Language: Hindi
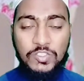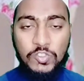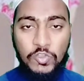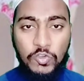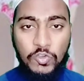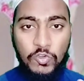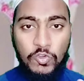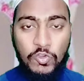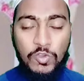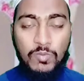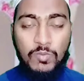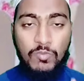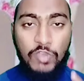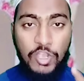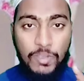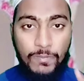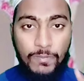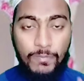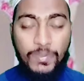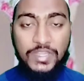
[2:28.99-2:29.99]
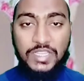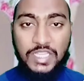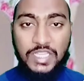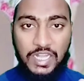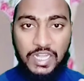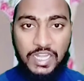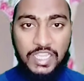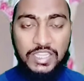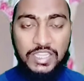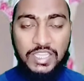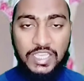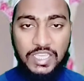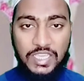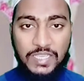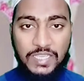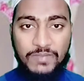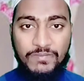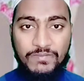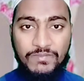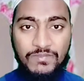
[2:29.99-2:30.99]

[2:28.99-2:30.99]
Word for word: जो लोग मोहब्बत कर लेते हैं